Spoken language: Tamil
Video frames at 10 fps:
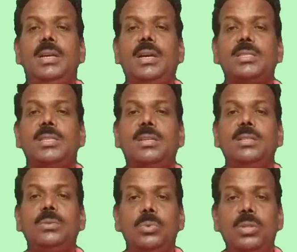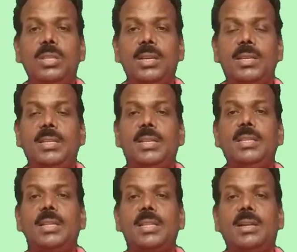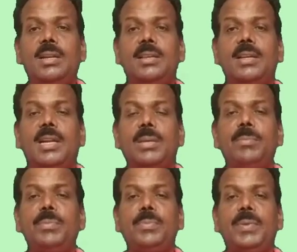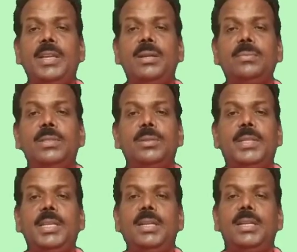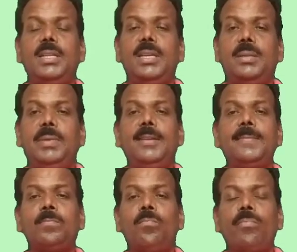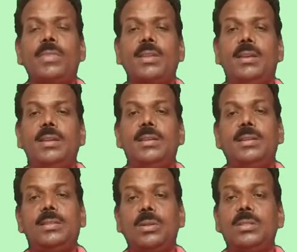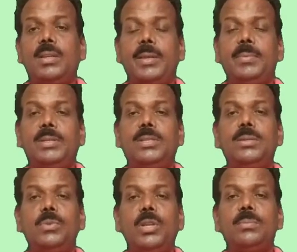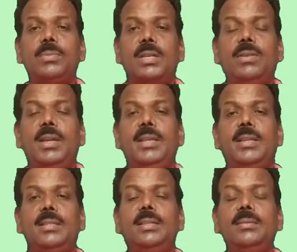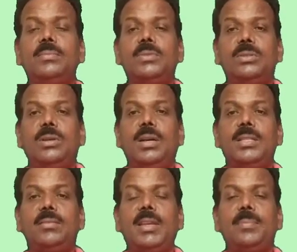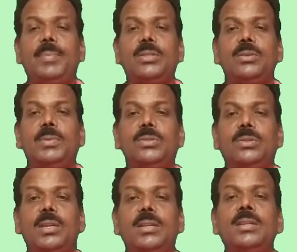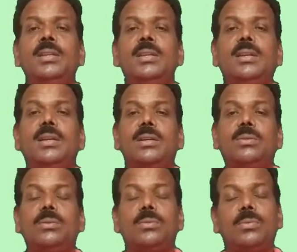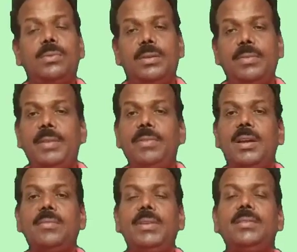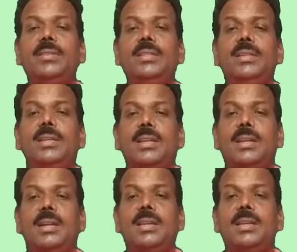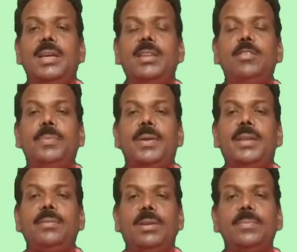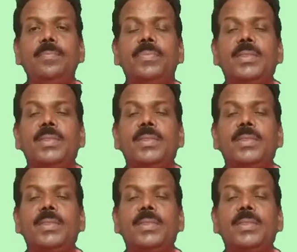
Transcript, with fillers: அரசானது உறுதியாக இருக்கிறது அதற்கான கட்டமைப்பு பணிகளும் வந்து பார்த்திங்கன்னா டிஆர்பியில் தொடர்ந்து நடைபெற்று முடியும் தருவாயில் இருக்குது ஸோ அந்த வகையில் பார்த்தோம் அப்படின்னு சொன்னால் விரைவாகவே வந்து அதற்கான அறிவிப்பானை வரும்